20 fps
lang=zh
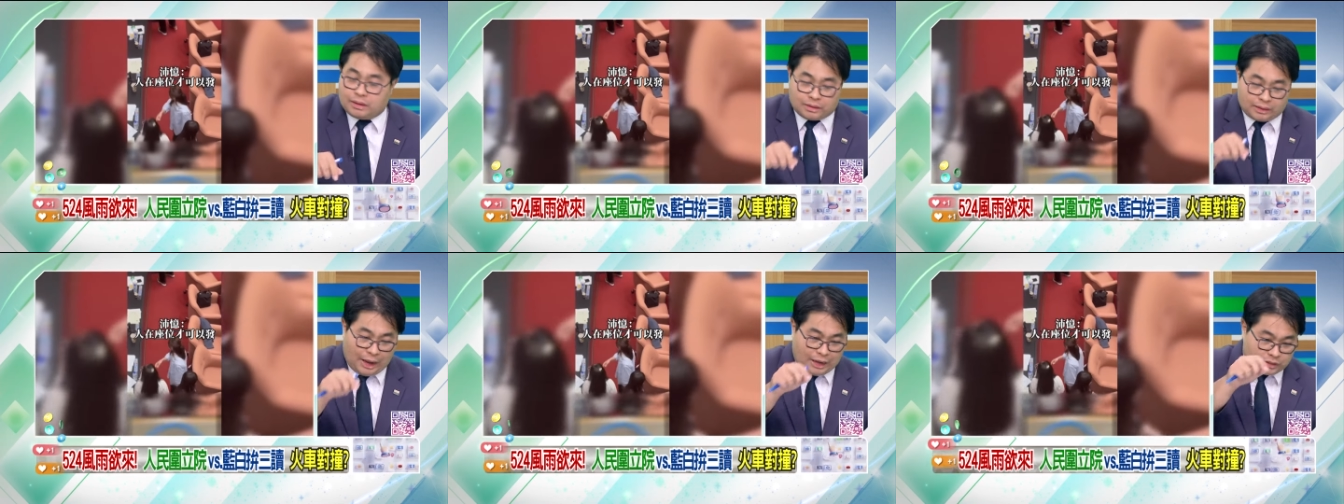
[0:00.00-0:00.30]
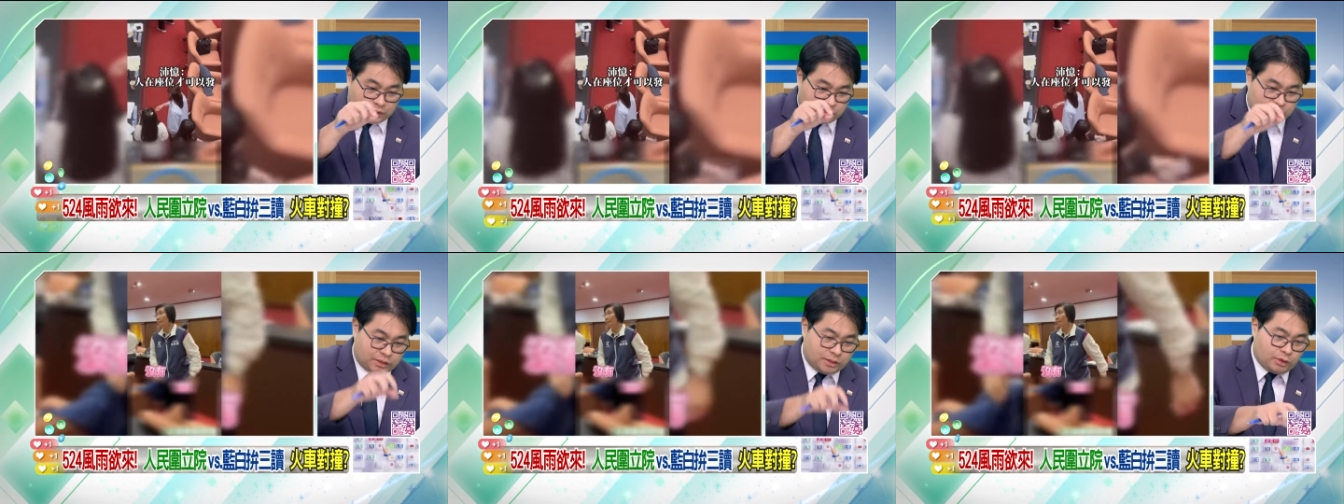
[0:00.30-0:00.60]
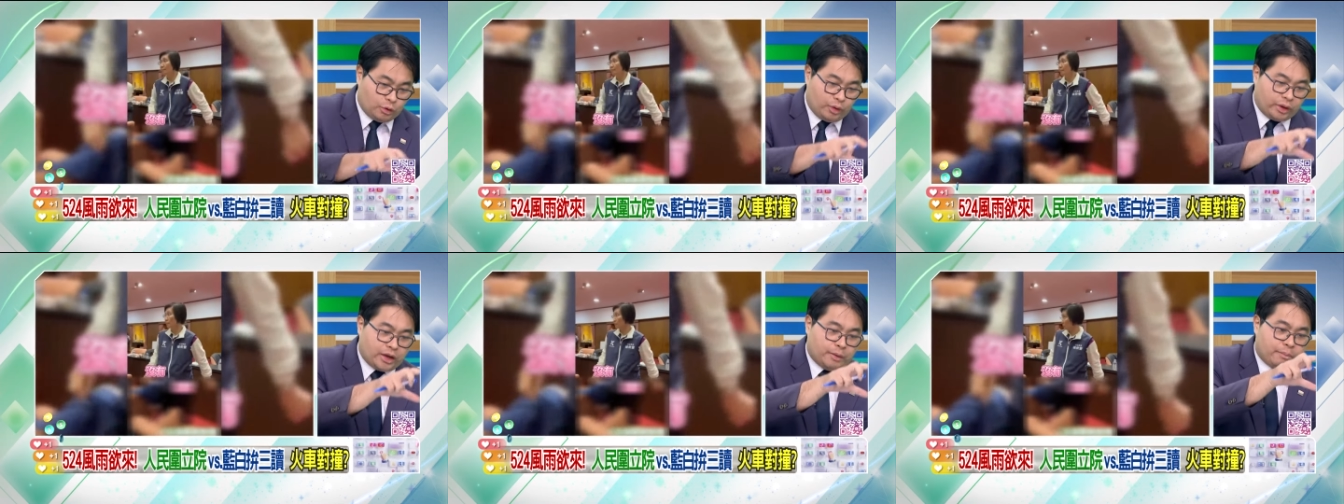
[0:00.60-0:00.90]
他是
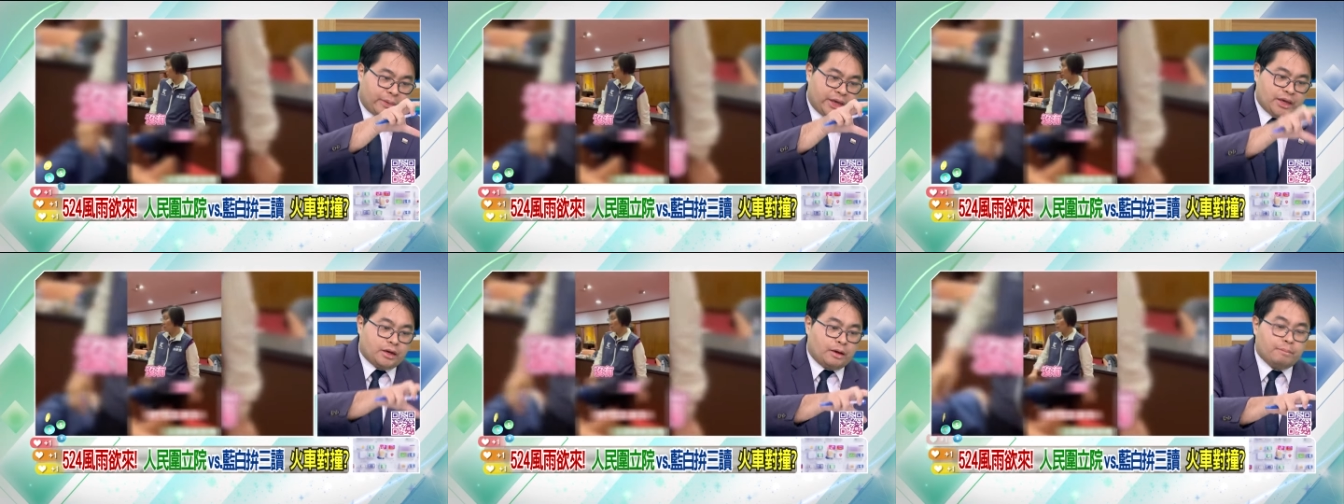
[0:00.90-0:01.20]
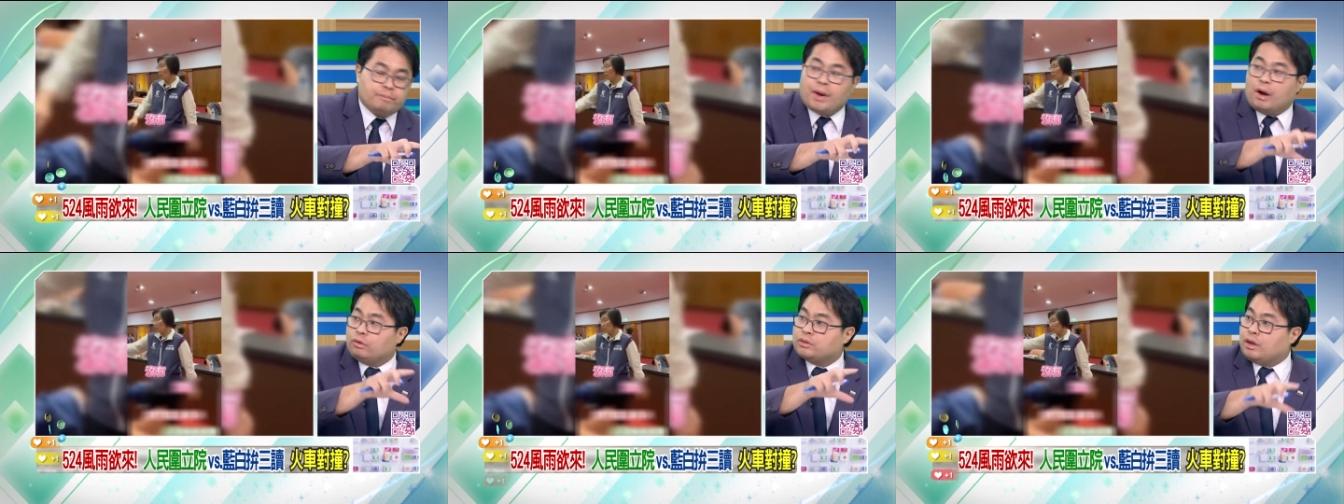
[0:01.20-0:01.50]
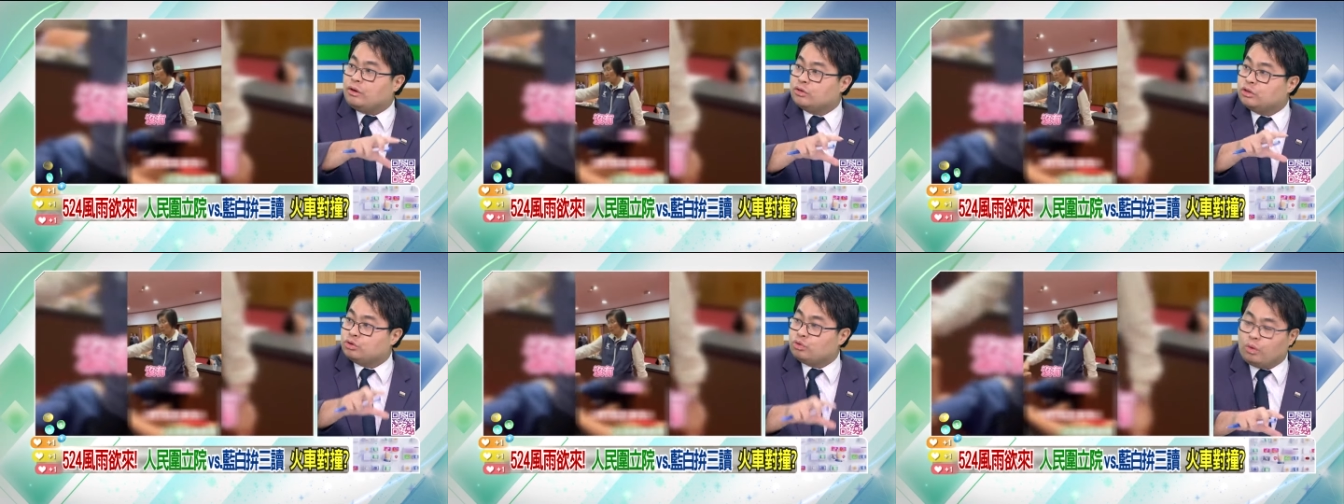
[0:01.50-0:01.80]
有一个平衡报
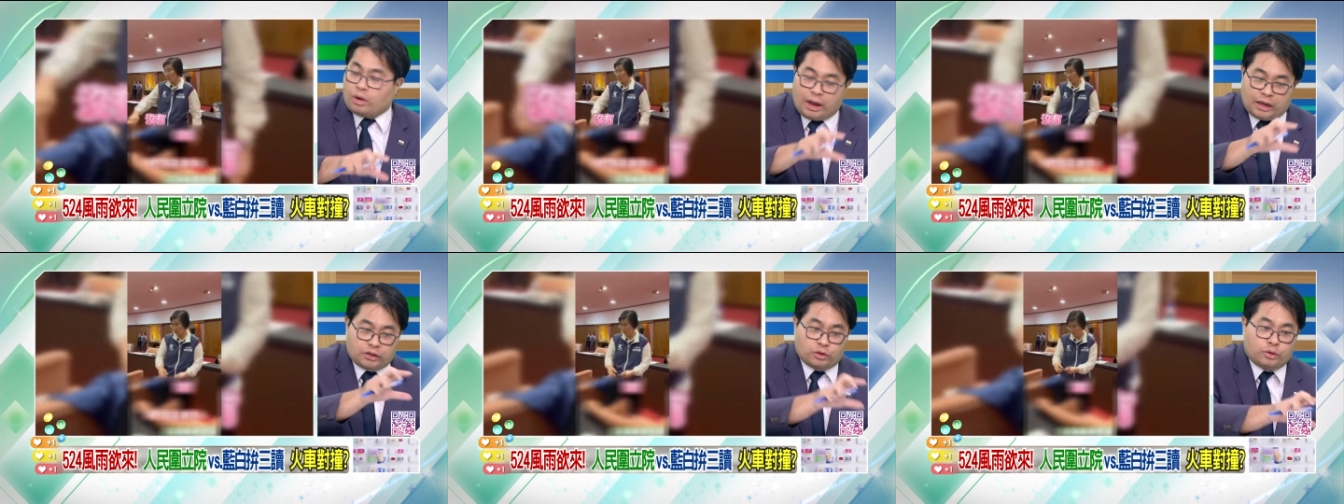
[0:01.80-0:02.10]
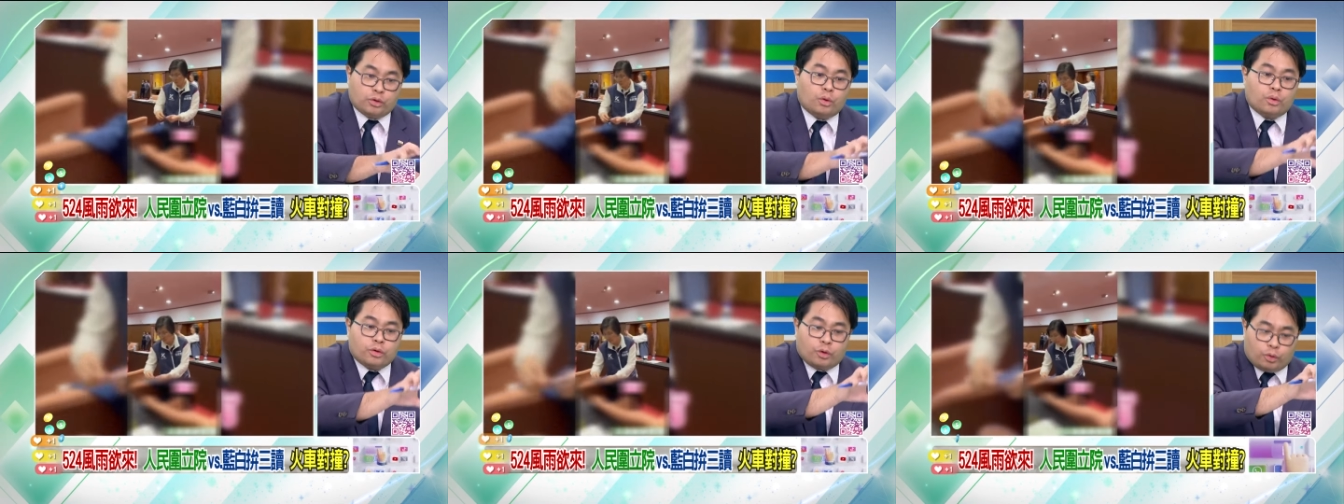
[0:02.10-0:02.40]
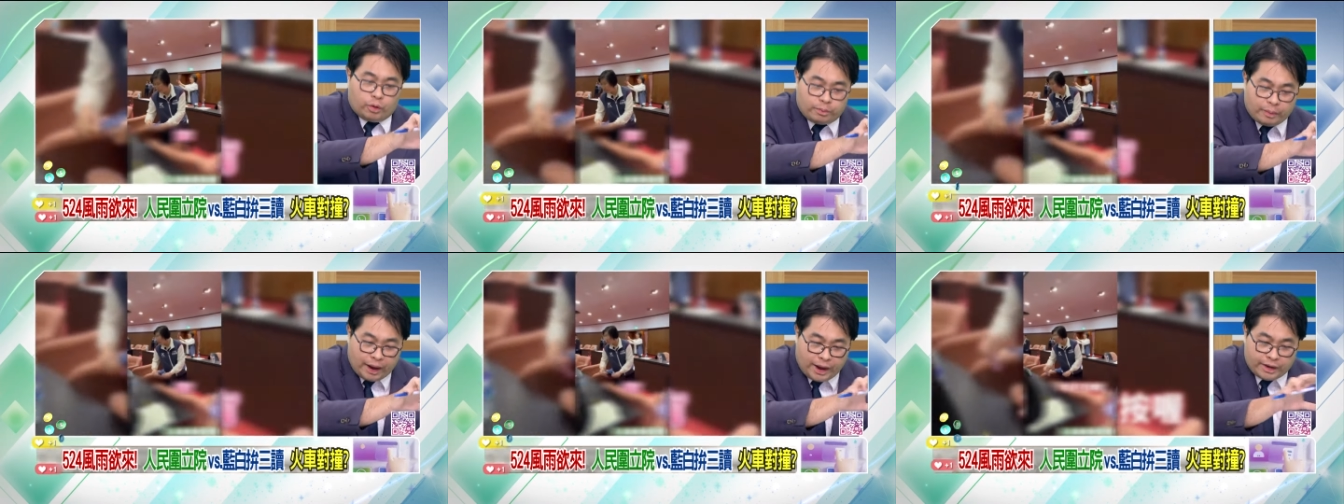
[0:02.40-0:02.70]
道，是说啊，有
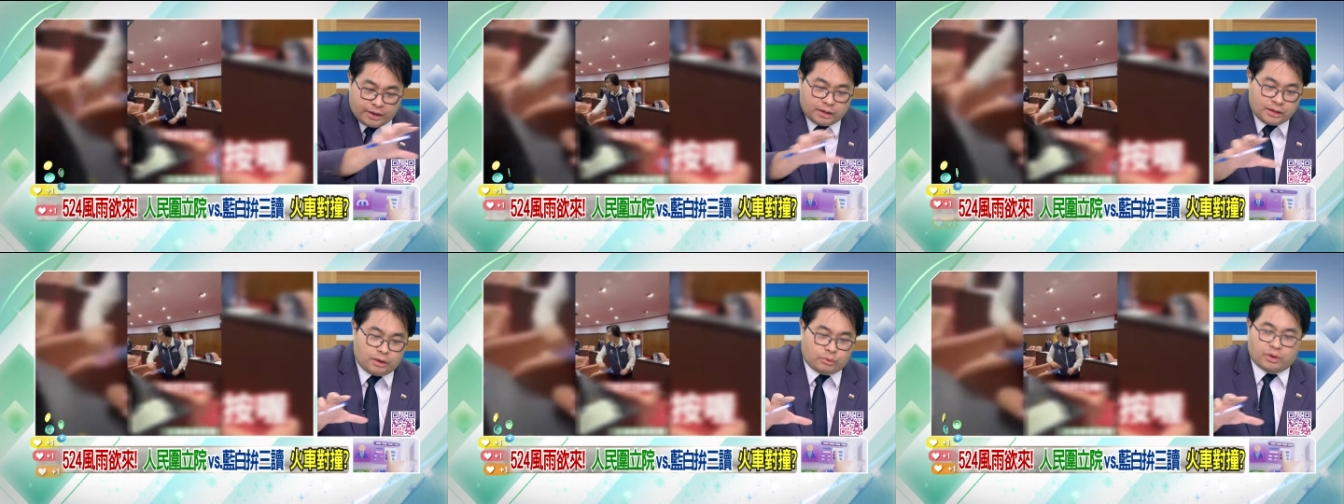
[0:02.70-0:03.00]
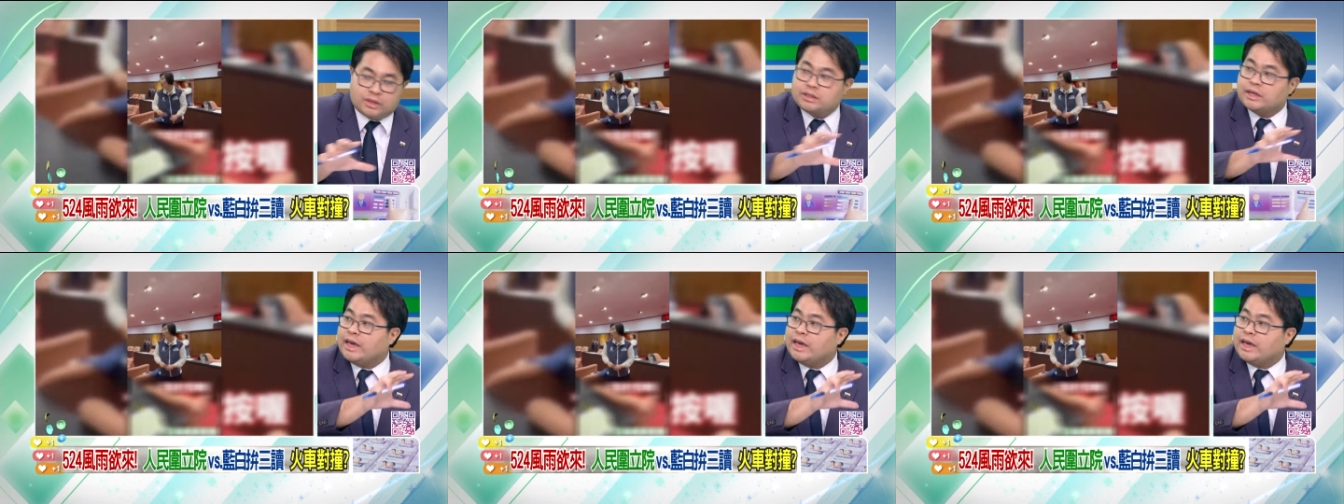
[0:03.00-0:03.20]
有一派认为是